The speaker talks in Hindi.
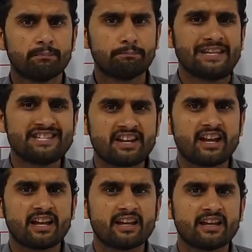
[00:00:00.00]
पिंजरे
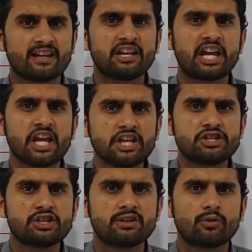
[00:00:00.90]

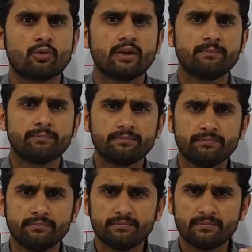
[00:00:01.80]
केज कोई
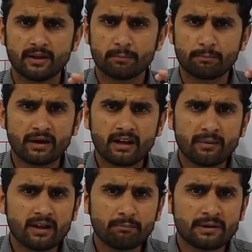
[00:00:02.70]
बड़े
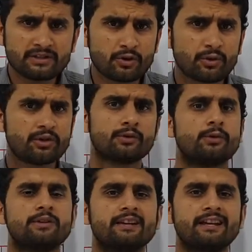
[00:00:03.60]
बड़े पिंजरों की
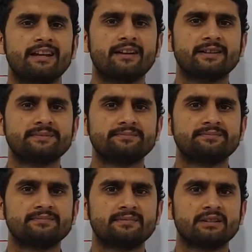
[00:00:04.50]
ज़रूरत नहीं है
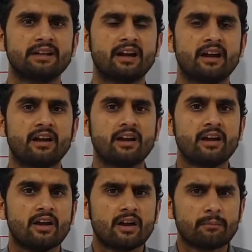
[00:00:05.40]
ठीक है
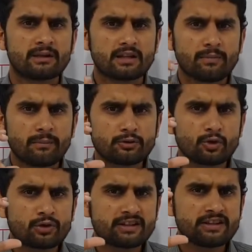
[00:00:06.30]
मतलब आप
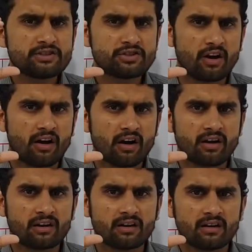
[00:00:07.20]
छोटे से जार
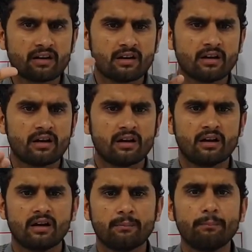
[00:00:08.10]

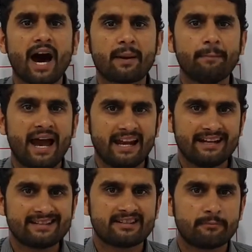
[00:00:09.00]
मार
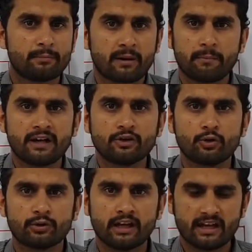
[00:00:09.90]
मैलेट्स मरबा जो
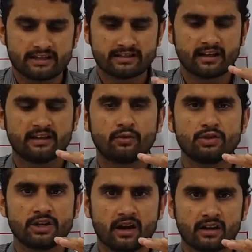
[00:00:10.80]
होता है जिसके अंदर वो
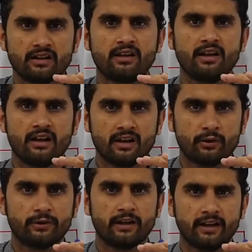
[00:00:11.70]
जार के अंदर डाला
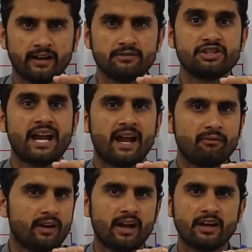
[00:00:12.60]
होता है जैम
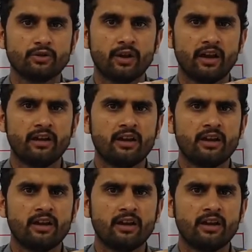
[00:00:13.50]
वगैरह जो है